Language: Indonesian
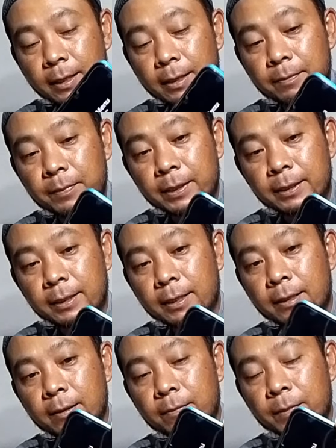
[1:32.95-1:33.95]

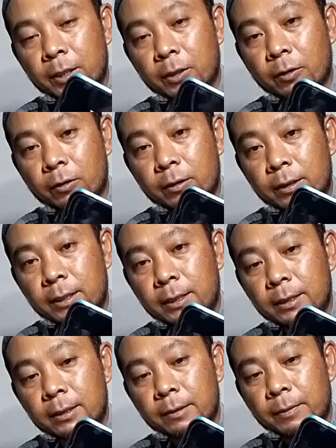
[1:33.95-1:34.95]
HP-nya mentok
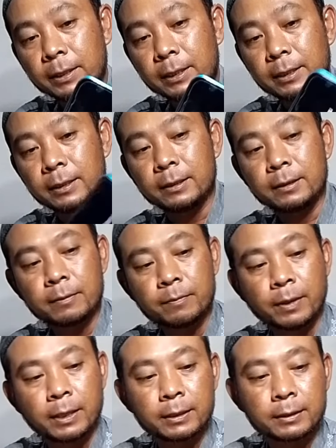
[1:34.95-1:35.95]
seperti ini
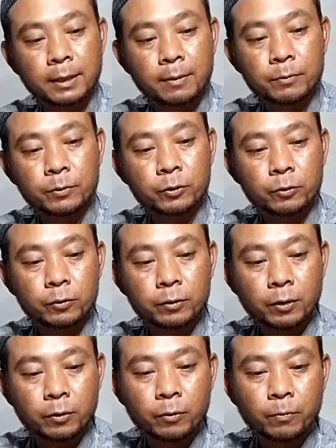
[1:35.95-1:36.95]
baik
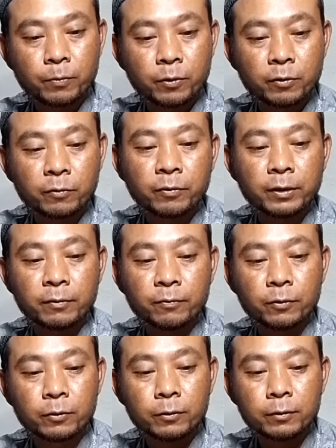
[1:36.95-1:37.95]
Samsung, Oppo,
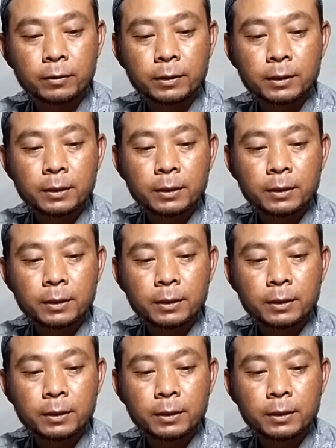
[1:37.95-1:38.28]
Vivo